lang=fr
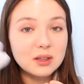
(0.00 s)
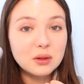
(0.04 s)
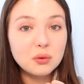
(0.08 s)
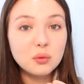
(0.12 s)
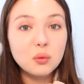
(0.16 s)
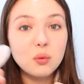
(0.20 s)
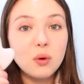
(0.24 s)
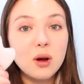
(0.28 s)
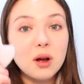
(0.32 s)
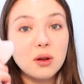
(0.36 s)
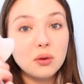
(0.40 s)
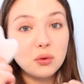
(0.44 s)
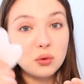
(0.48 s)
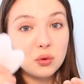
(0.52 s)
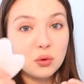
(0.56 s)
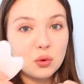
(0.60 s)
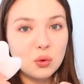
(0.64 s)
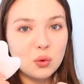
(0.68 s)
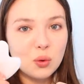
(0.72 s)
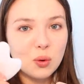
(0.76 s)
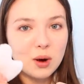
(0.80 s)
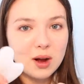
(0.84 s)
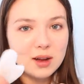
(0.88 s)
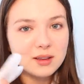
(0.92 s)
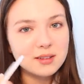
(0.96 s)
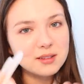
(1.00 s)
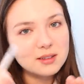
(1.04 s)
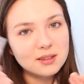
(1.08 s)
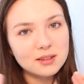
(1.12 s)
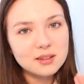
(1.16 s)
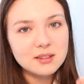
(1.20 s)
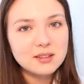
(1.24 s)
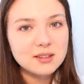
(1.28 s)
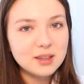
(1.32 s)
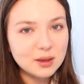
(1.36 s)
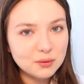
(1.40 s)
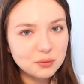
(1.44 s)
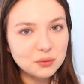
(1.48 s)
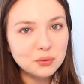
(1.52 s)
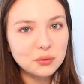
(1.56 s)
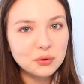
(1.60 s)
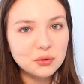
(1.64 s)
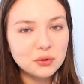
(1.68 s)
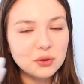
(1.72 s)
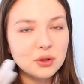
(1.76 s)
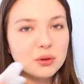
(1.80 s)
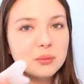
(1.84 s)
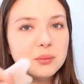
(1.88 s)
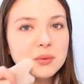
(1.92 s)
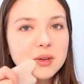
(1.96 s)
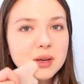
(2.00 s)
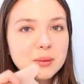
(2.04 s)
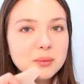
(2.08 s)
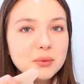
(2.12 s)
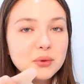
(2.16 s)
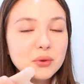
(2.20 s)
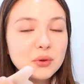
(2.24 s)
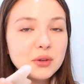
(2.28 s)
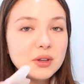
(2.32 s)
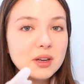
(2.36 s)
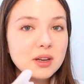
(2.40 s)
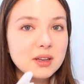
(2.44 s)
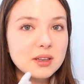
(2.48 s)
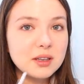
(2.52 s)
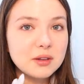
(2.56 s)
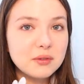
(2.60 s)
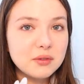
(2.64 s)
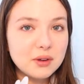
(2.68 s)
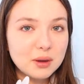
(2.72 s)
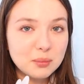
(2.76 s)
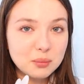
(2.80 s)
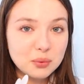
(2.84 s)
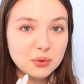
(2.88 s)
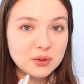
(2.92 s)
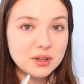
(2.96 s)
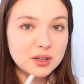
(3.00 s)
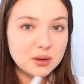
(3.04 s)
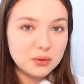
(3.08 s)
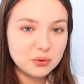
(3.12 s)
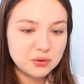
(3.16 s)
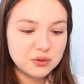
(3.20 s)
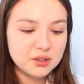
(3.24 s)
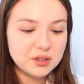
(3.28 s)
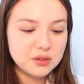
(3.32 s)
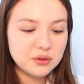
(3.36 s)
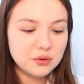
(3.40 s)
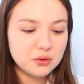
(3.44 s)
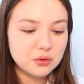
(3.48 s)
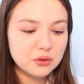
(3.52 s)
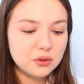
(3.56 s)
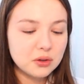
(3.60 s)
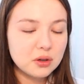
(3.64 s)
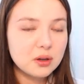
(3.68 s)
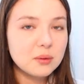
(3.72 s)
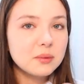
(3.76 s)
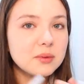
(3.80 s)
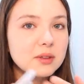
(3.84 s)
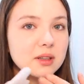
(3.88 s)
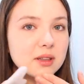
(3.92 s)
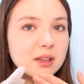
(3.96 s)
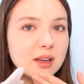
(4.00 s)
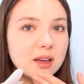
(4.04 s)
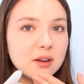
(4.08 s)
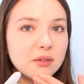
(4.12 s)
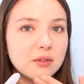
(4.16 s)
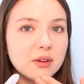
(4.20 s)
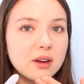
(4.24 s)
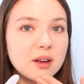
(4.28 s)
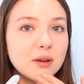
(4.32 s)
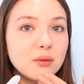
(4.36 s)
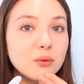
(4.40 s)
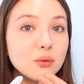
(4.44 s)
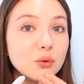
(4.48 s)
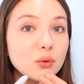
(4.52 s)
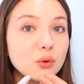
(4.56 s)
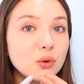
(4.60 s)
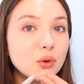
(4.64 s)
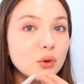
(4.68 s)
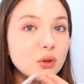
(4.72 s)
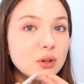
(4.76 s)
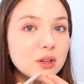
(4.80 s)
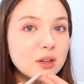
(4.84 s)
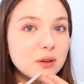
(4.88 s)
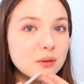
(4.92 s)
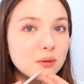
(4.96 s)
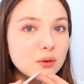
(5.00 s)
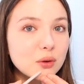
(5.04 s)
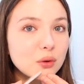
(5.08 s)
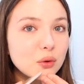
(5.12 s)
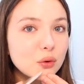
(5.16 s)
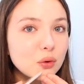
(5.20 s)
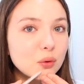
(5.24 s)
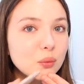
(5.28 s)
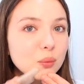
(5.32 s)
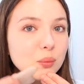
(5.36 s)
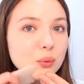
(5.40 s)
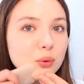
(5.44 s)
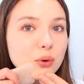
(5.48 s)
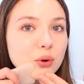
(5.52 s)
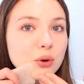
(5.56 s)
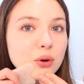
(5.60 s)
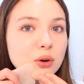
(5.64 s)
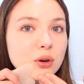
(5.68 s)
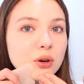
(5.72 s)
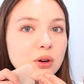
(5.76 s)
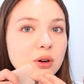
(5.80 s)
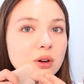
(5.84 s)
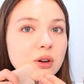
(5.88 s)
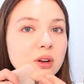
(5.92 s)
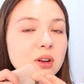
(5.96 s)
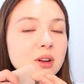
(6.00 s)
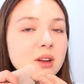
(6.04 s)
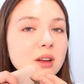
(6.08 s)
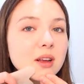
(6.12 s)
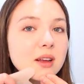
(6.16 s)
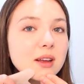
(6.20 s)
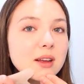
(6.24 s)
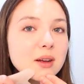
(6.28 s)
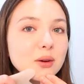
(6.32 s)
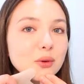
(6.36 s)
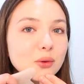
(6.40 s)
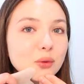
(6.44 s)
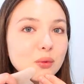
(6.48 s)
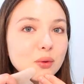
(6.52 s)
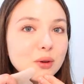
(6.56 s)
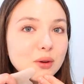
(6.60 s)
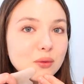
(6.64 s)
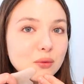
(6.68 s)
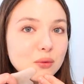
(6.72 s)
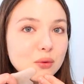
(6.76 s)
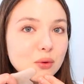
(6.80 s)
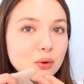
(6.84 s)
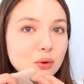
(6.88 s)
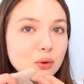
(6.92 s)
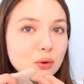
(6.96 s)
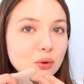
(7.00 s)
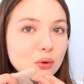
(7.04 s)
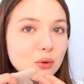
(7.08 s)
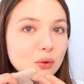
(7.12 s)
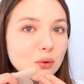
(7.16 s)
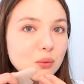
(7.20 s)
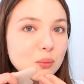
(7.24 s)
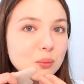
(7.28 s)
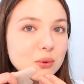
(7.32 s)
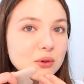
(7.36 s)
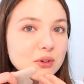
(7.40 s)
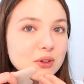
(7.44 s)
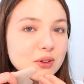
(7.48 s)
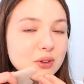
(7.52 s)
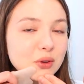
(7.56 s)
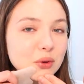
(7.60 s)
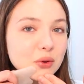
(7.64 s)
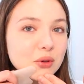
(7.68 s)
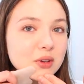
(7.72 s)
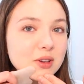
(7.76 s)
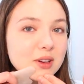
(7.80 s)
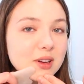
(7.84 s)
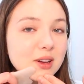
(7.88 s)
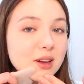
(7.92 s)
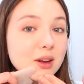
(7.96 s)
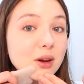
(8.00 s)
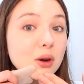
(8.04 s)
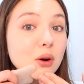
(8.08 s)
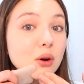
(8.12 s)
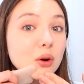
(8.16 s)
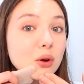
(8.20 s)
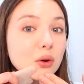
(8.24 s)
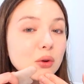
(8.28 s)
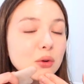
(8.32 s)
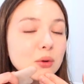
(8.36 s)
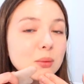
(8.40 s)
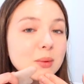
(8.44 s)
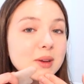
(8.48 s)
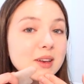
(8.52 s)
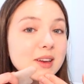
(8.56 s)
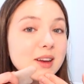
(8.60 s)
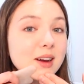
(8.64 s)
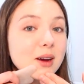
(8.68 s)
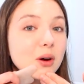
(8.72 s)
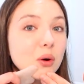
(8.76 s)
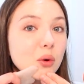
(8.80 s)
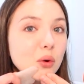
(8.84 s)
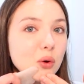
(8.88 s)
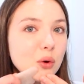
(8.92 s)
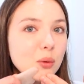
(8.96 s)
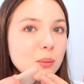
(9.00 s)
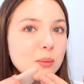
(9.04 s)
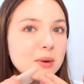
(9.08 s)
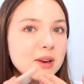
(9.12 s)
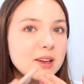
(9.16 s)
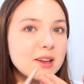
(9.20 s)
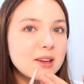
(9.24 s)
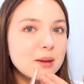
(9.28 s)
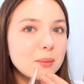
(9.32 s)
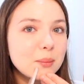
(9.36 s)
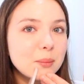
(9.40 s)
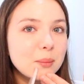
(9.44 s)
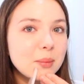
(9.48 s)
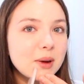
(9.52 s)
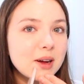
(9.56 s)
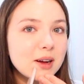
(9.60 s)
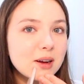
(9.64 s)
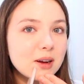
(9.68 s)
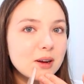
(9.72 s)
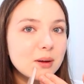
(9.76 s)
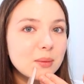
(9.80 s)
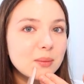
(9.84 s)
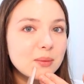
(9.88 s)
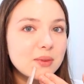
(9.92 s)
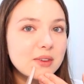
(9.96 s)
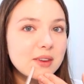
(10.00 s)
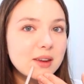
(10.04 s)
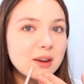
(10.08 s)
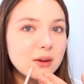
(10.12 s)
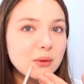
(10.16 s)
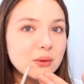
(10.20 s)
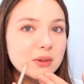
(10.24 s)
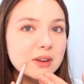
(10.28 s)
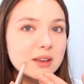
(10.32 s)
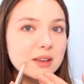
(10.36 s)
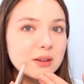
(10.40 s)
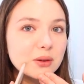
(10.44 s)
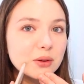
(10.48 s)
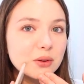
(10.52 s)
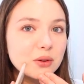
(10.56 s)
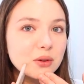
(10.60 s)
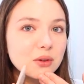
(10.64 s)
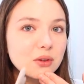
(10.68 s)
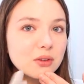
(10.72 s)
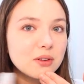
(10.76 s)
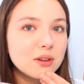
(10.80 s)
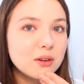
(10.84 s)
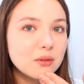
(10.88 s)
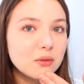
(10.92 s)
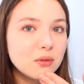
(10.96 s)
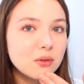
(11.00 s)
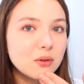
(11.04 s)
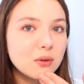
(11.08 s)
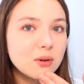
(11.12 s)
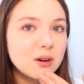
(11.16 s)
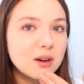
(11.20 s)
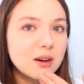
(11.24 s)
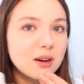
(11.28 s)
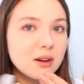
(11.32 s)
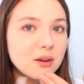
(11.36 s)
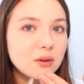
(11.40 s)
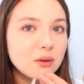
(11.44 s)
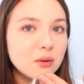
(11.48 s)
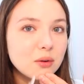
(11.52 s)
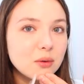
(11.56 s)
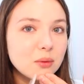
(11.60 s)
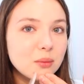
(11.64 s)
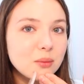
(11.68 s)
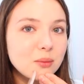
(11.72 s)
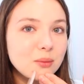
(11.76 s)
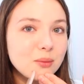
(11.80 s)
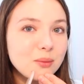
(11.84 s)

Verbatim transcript: c'est soit du quartz, ça fonctionne bien parce qu'il y a un effet un peu décongestionnant comme c'est très frais. Vous tenez votre peau et ensuite vous le positionnez de manière oblique, pas comme ça. On a tendance à vouloir euh,